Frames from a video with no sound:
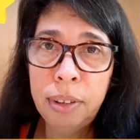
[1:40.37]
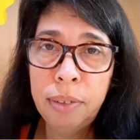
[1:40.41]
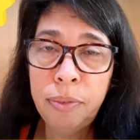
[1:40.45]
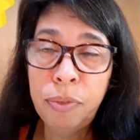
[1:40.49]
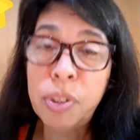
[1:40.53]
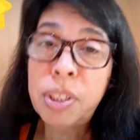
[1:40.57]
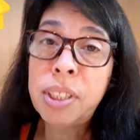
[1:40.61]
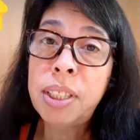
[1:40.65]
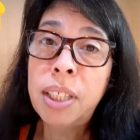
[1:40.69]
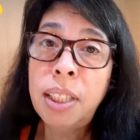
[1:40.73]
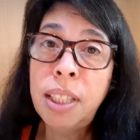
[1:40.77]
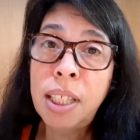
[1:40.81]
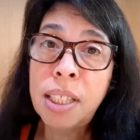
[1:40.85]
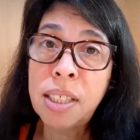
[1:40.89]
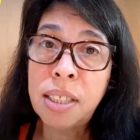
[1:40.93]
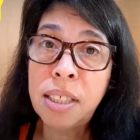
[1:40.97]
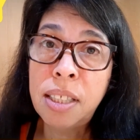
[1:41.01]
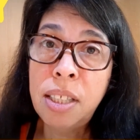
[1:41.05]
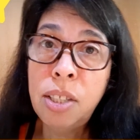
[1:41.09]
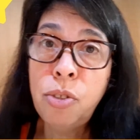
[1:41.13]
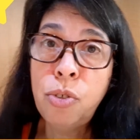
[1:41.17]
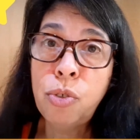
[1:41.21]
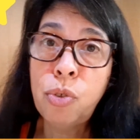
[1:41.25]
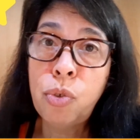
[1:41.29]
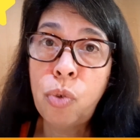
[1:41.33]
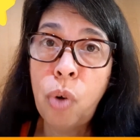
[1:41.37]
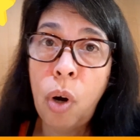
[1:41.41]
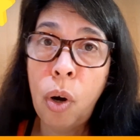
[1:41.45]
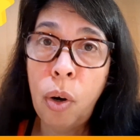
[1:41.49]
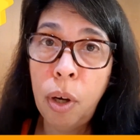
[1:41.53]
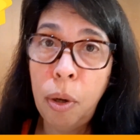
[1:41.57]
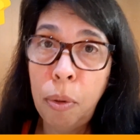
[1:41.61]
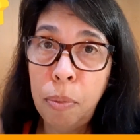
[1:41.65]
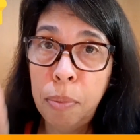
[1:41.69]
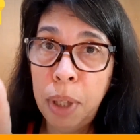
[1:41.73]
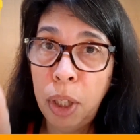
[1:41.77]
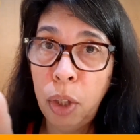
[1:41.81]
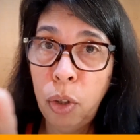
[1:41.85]
Você decide qual
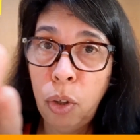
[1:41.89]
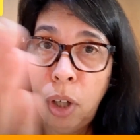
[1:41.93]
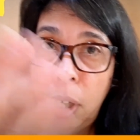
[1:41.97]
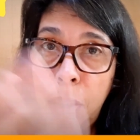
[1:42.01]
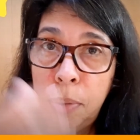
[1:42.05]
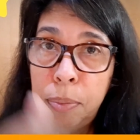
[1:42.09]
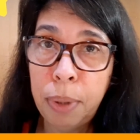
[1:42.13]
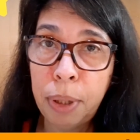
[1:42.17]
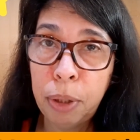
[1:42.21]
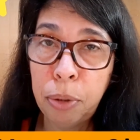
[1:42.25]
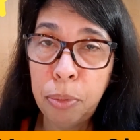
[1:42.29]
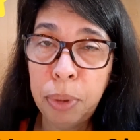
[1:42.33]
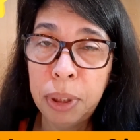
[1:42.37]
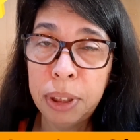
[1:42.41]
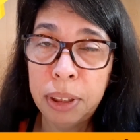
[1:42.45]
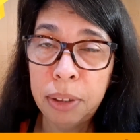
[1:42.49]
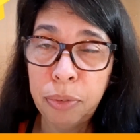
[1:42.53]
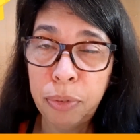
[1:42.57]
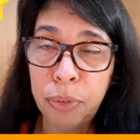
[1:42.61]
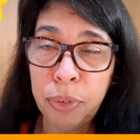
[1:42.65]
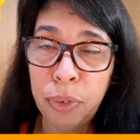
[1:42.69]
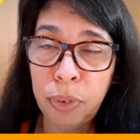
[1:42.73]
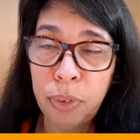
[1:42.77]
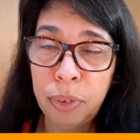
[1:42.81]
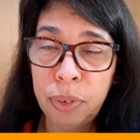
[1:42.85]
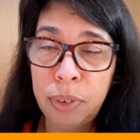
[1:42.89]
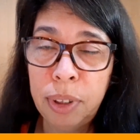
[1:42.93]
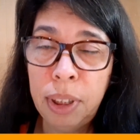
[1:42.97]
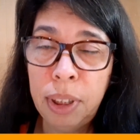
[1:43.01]
é o melhor para o Botafogo.